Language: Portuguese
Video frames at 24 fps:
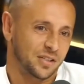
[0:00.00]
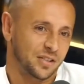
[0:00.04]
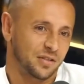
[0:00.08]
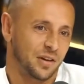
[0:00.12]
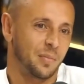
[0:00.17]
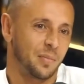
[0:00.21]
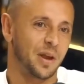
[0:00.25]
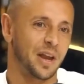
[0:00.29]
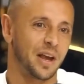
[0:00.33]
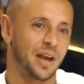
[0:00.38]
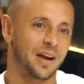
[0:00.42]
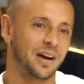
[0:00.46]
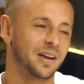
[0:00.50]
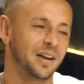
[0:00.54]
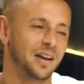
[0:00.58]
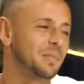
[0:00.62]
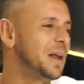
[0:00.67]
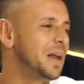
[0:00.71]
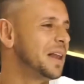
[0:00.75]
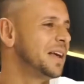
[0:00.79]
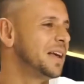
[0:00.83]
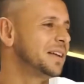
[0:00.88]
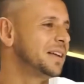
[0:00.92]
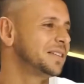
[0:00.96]
americano,
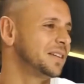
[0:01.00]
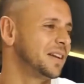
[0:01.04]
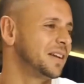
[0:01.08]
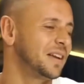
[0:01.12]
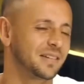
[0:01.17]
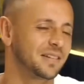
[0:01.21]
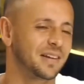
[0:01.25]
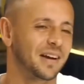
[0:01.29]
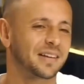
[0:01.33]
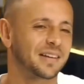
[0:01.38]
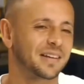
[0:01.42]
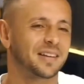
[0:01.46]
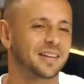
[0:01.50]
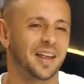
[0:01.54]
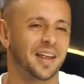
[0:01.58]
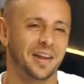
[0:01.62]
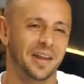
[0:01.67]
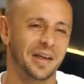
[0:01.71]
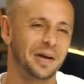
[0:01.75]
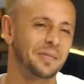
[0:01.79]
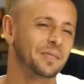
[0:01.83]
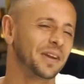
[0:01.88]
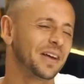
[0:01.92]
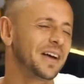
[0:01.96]
beleza, né? Já
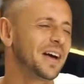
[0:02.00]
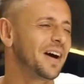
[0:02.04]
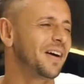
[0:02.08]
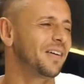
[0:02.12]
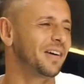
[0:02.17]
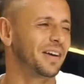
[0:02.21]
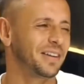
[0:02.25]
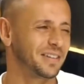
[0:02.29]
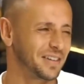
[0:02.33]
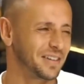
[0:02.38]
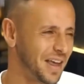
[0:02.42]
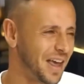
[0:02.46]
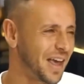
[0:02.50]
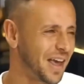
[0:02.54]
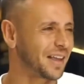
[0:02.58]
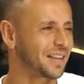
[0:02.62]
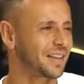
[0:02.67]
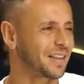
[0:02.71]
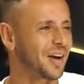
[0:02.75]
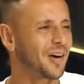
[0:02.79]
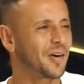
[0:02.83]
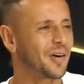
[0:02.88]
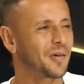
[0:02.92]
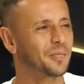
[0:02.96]
entendemos, não, resenha e
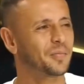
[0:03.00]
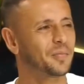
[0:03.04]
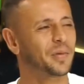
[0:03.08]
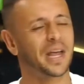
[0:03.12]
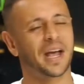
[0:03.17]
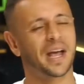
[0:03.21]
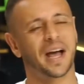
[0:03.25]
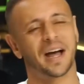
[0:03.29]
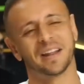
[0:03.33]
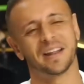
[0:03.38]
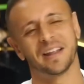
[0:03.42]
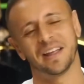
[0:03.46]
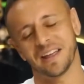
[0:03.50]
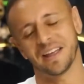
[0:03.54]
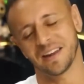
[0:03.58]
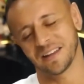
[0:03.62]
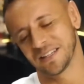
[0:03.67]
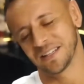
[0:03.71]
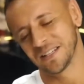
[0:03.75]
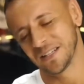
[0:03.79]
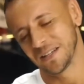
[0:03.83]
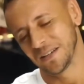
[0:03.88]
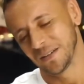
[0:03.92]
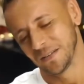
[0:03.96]
tal, brincadeira.
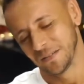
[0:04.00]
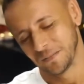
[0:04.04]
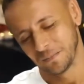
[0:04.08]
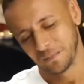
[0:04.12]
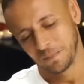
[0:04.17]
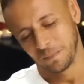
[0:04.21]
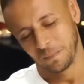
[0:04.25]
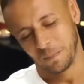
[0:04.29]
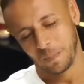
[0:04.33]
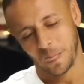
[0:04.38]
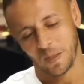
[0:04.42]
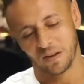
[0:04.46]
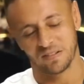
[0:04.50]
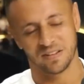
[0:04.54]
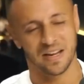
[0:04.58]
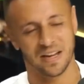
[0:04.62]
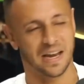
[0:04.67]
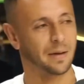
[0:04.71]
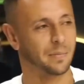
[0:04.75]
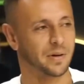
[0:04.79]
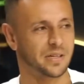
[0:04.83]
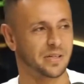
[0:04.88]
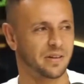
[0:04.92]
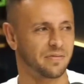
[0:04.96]
Os
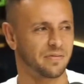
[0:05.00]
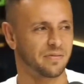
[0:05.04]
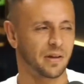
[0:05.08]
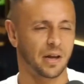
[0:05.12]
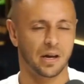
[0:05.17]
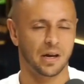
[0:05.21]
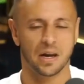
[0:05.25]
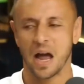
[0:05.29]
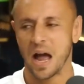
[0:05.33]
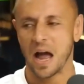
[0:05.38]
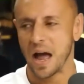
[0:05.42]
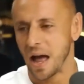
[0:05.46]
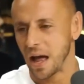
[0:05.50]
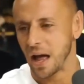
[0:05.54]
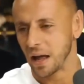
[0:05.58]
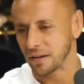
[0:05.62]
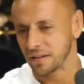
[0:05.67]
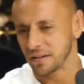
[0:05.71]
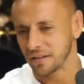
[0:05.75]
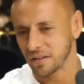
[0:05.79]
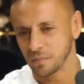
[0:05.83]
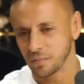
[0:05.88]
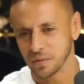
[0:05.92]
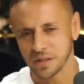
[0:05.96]
alemães já falaram, ah,
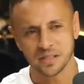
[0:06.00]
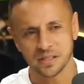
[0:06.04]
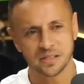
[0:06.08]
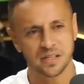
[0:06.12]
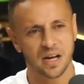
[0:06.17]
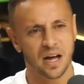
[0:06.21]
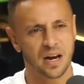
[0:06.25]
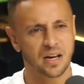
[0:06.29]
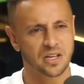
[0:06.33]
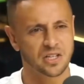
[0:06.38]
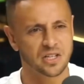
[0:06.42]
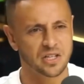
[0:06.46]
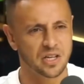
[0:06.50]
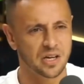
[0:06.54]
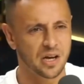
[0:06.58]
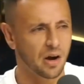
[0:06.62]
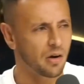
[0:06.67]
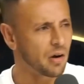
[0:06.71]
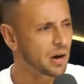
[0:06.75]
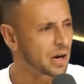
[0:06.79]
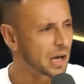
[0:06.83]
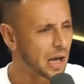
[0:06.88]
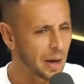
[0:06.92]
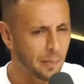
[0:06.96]
como é que esse cara chega
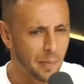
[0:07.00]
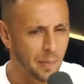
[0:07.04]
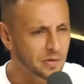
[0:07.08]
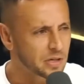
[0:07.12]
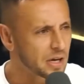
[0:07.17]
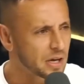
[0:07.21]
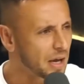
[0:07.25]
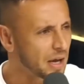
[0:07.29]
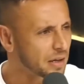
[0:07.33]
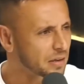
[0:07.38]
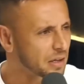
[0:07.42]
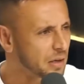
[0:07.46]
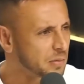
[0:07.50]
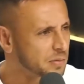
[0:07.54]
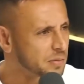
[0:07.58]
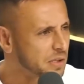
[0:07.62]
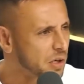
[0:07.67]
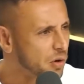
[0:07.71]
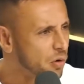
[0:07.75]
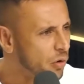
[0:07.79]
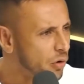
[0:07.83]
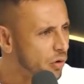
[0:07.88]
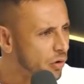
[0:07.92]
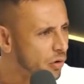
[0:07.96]
agora? Acabamos de ganhar a tríplice
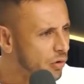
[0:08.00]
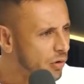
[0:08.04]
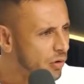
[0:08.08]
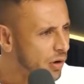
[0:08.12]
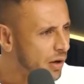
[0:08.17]
coroa,